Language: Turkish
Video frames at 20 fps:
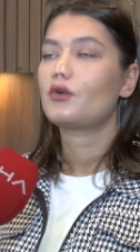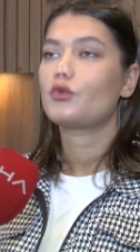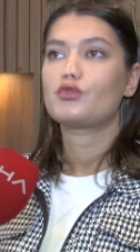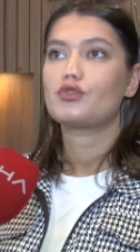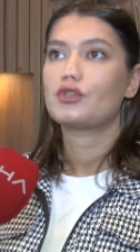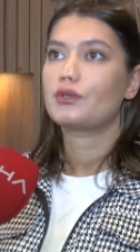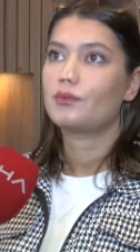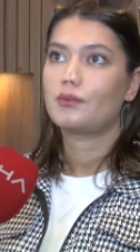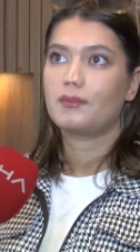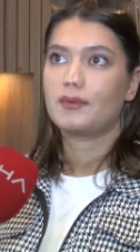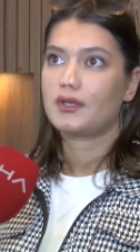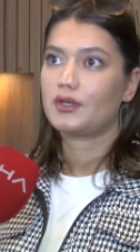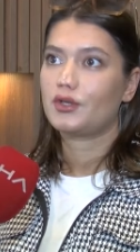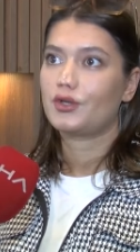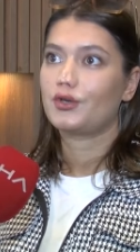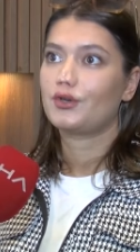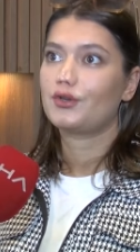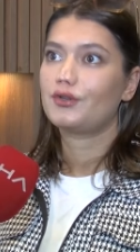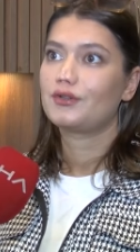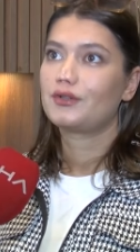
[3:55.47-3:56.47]
öcü gibi
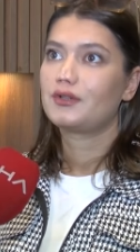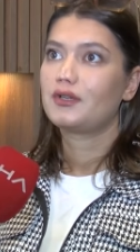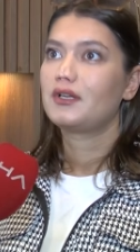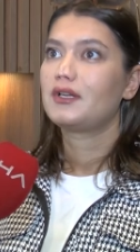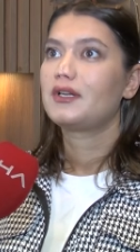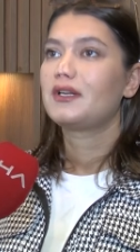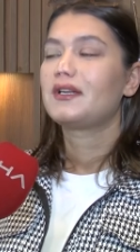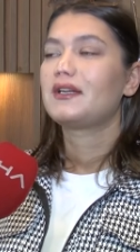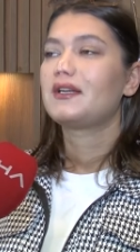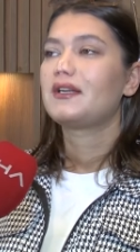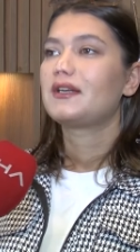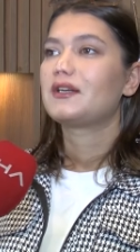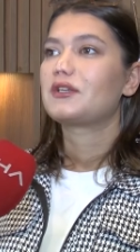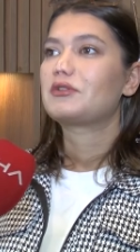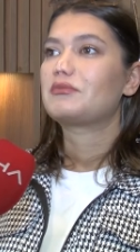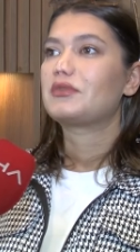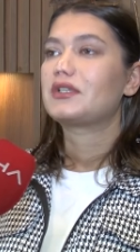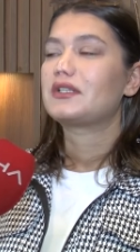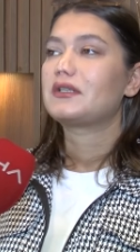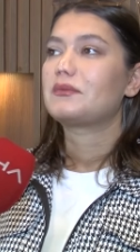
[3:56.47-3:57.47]
bakıyor
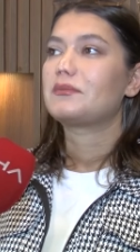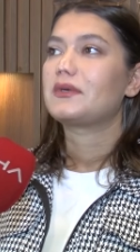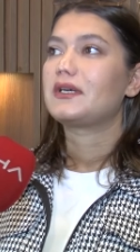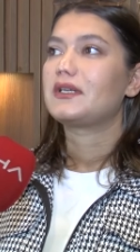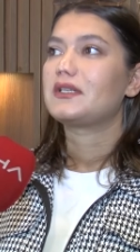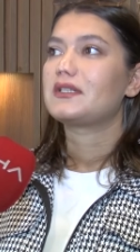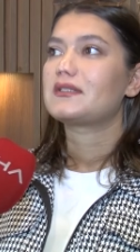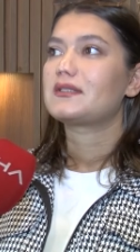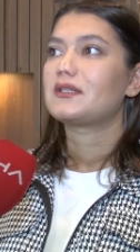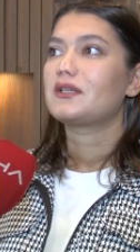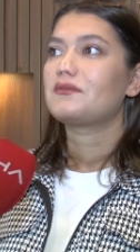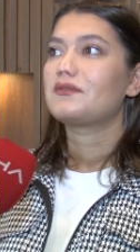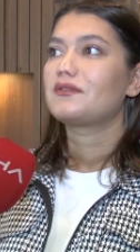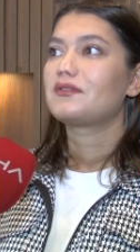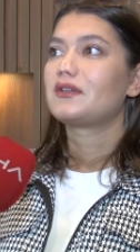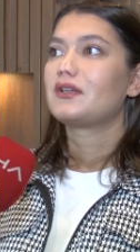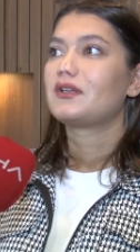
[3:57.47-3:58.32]
bana maalesef.